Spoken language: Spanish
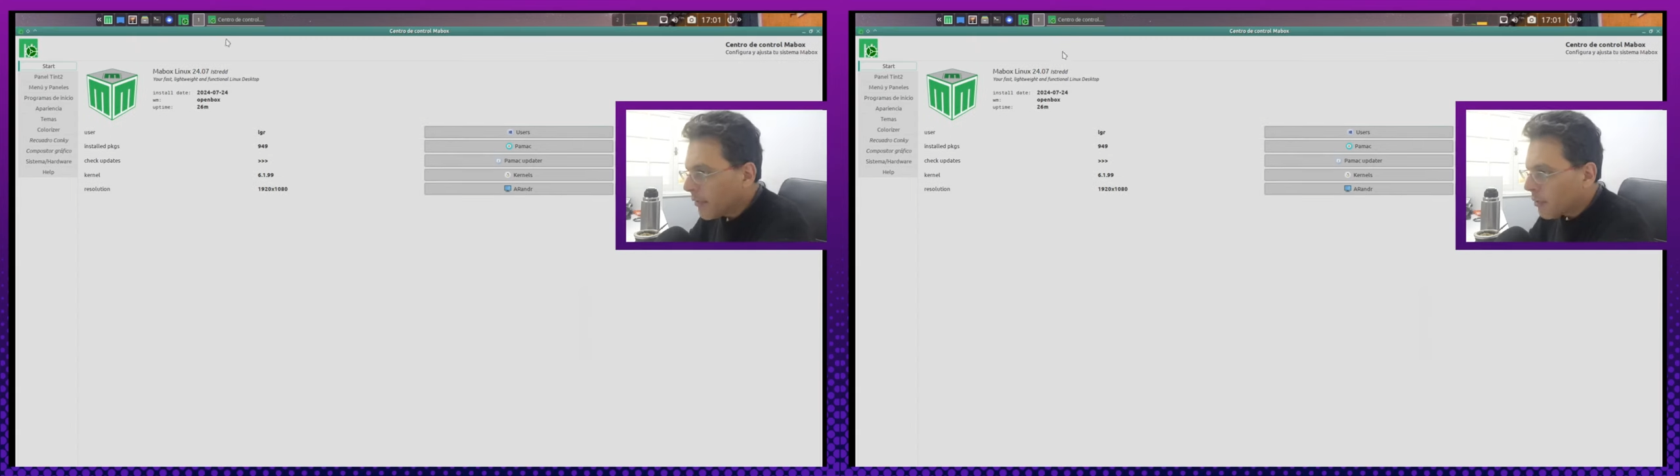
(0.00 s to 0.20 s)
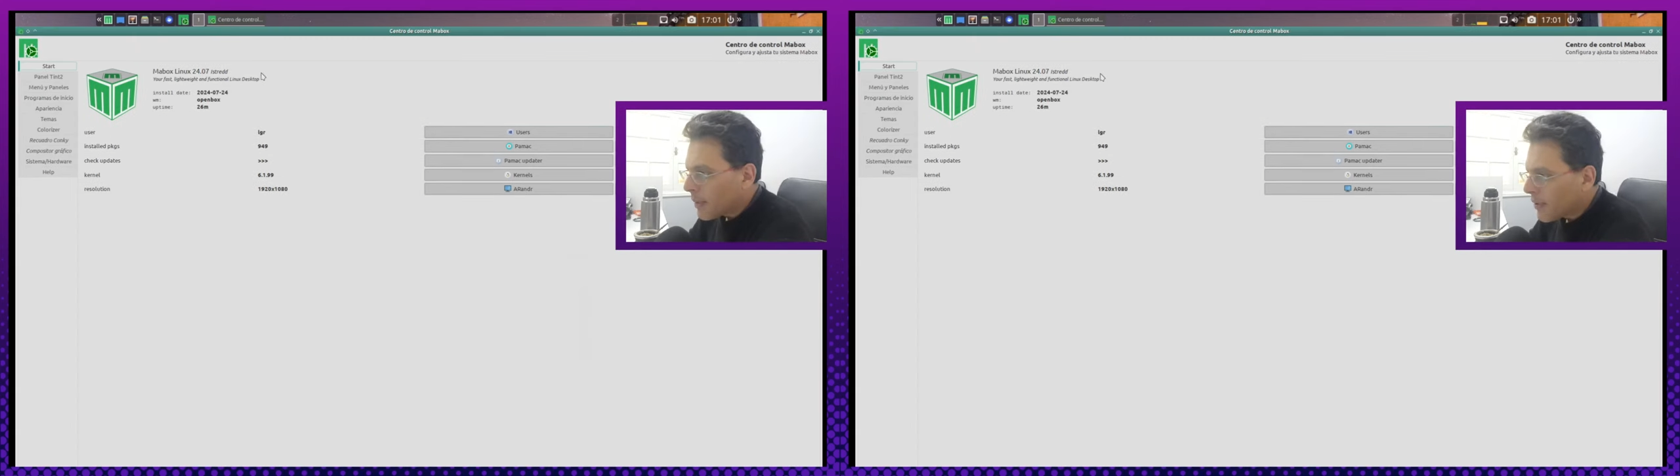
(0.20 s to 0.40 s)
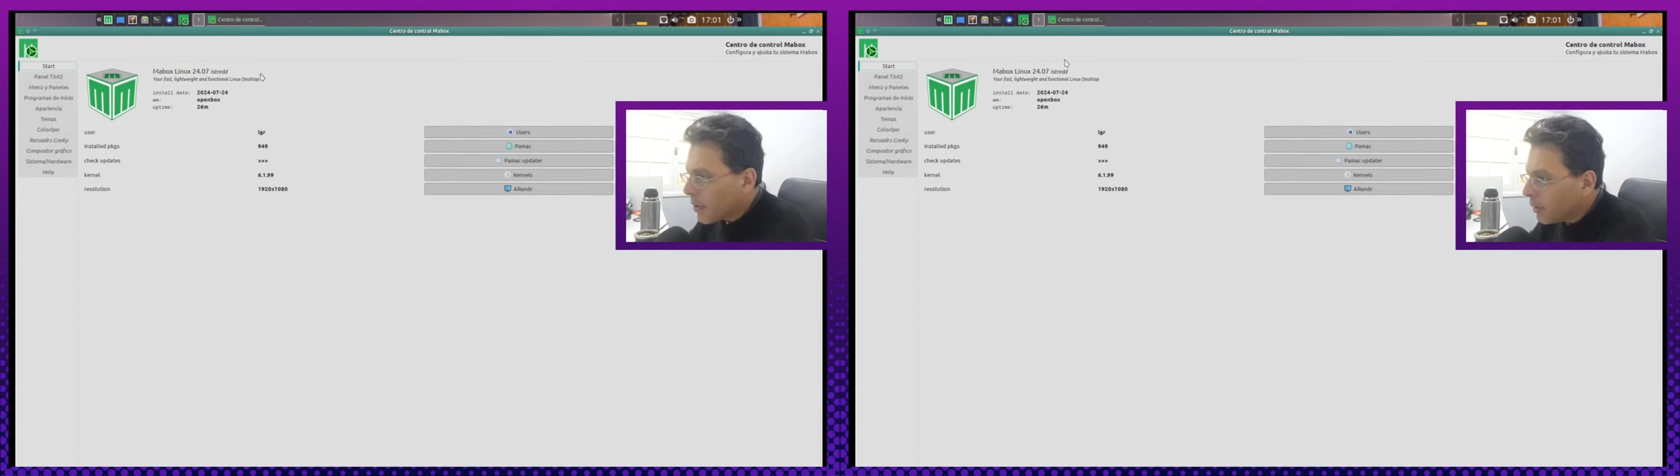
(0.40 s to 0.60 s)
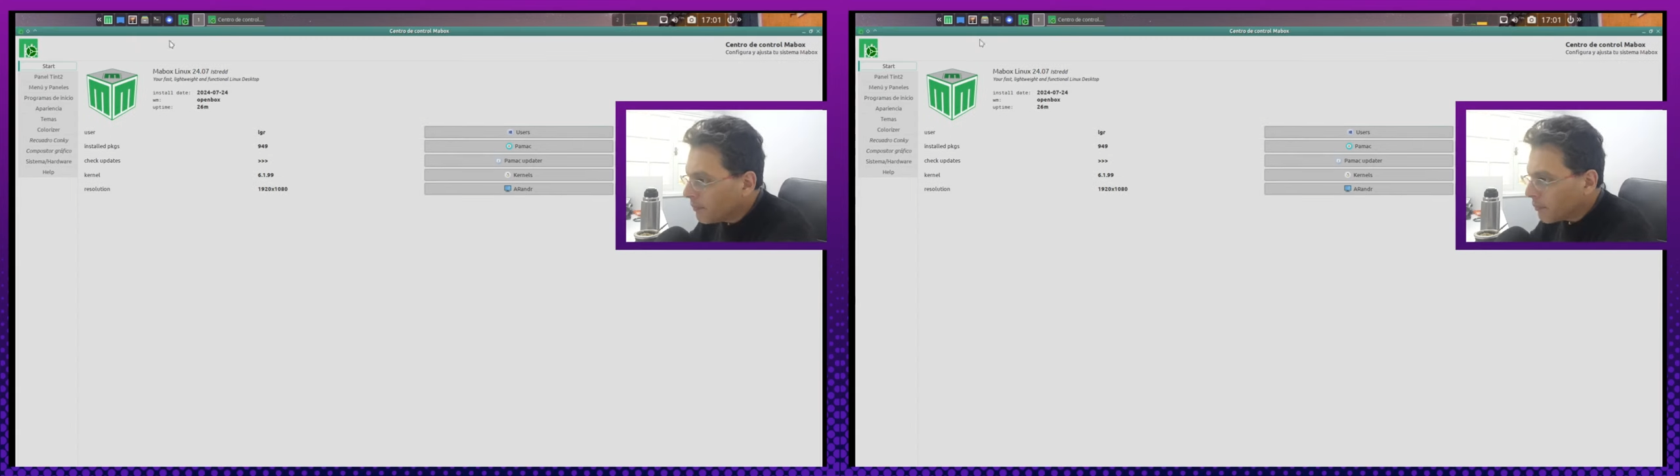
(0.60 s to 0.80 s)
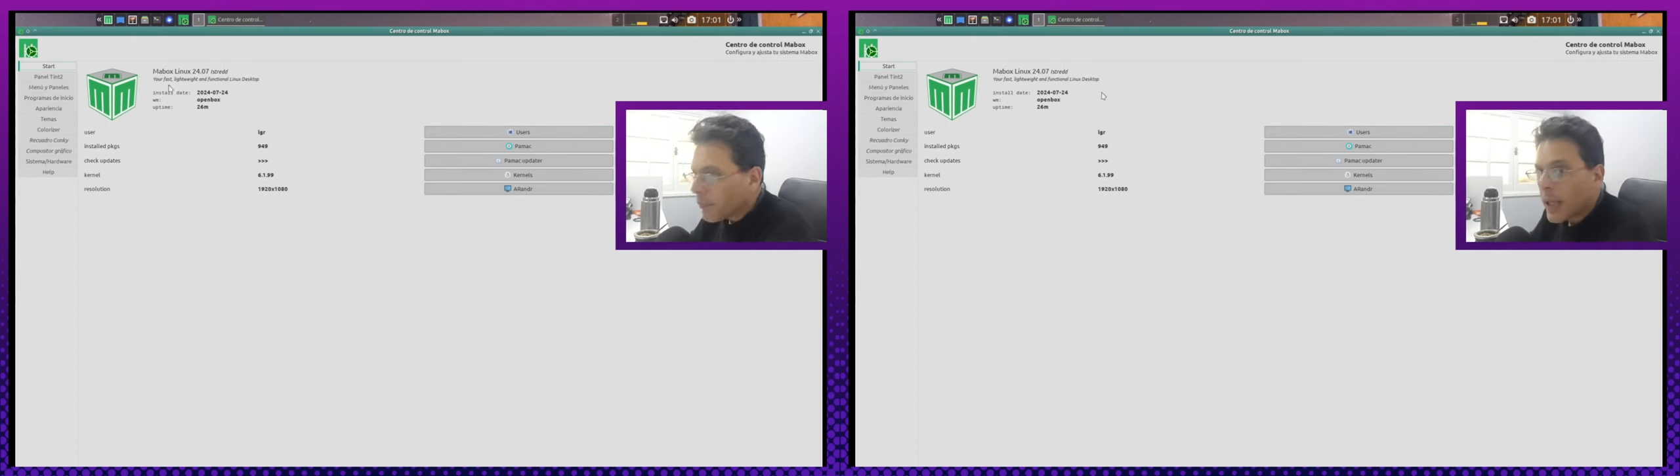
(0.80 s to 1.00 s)

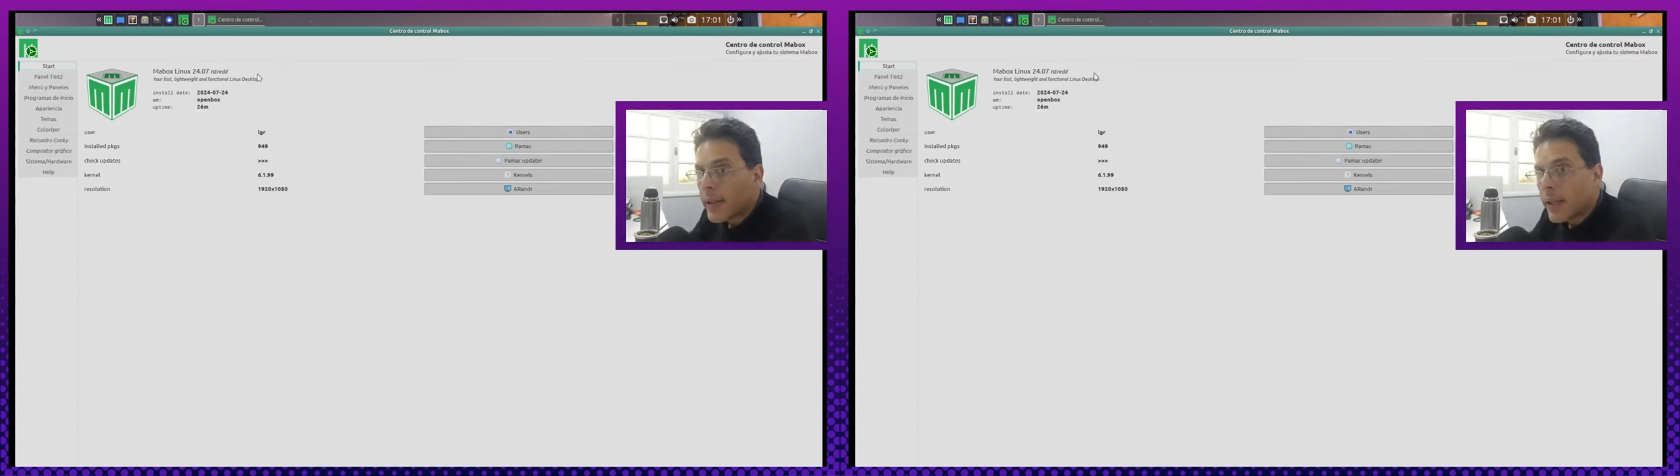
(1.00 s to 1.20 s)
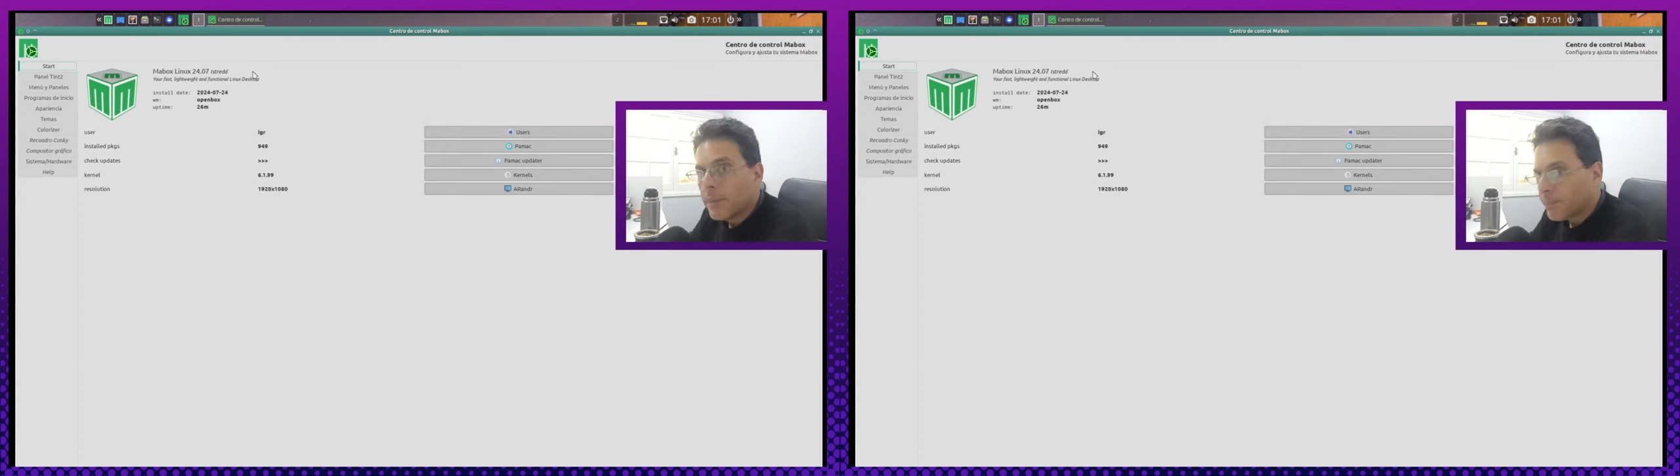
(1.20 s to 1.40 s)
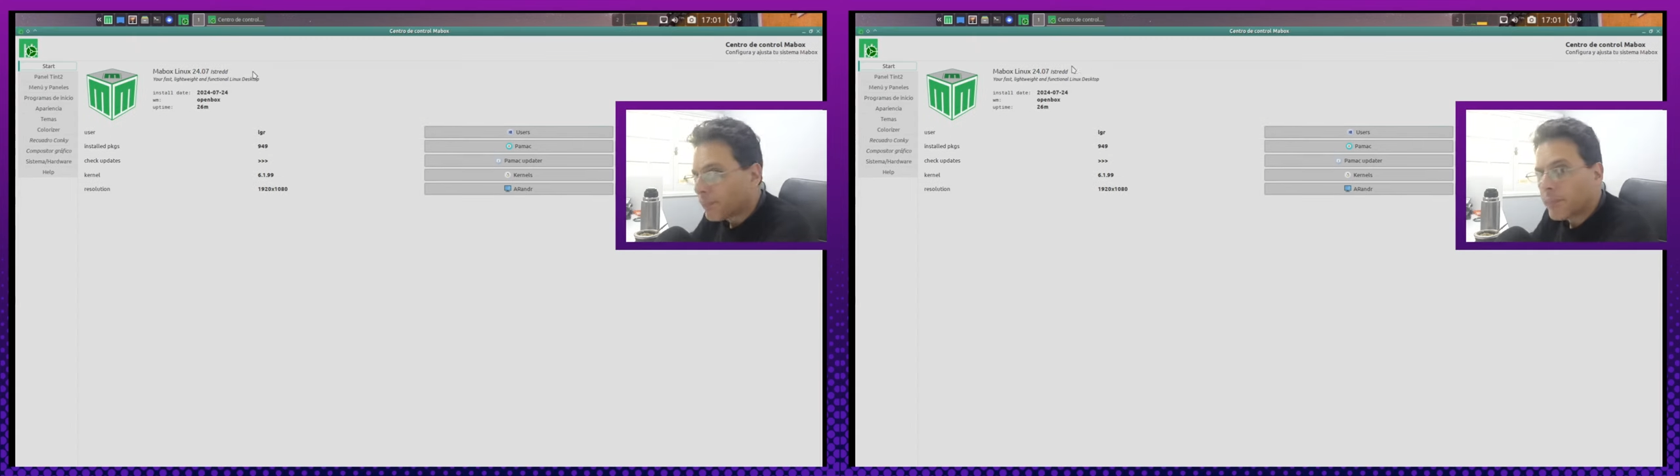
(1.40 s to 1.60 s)
información, ¿sí?